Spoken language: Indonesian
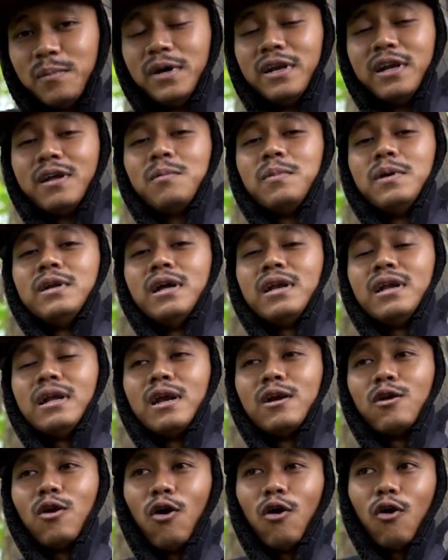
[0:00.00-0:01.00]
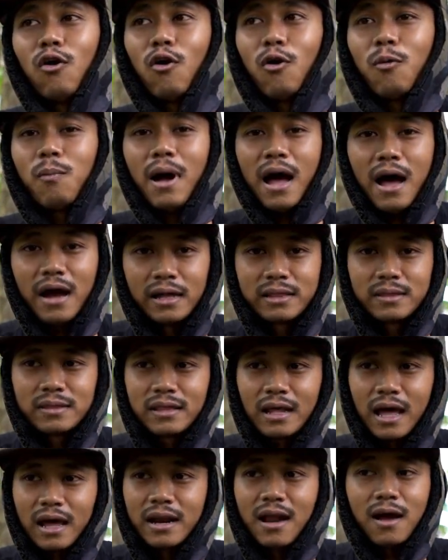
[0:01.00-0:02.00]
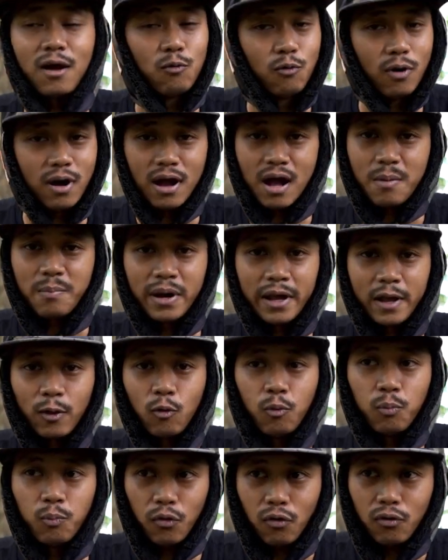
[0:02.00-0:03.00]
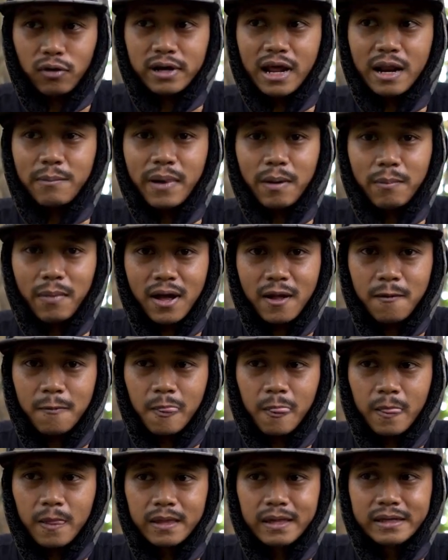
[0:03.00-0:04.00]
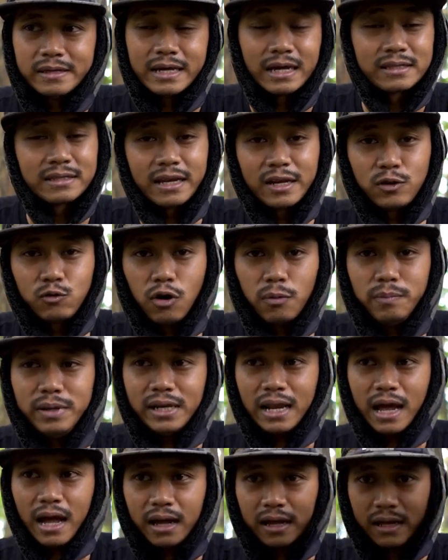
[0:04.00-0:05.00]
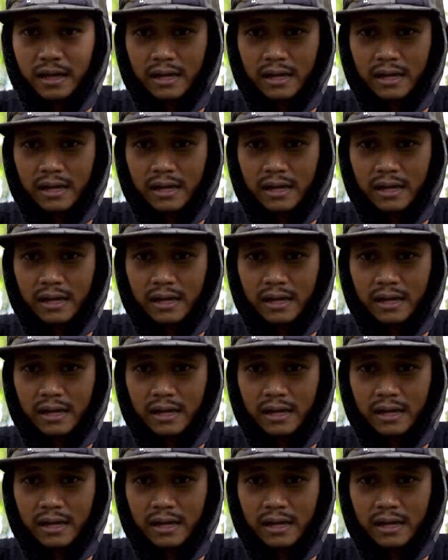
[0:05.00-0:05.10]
benar-benar nolong banget karena gua nggak pakai kupluk dan memang yang tadi gua bilang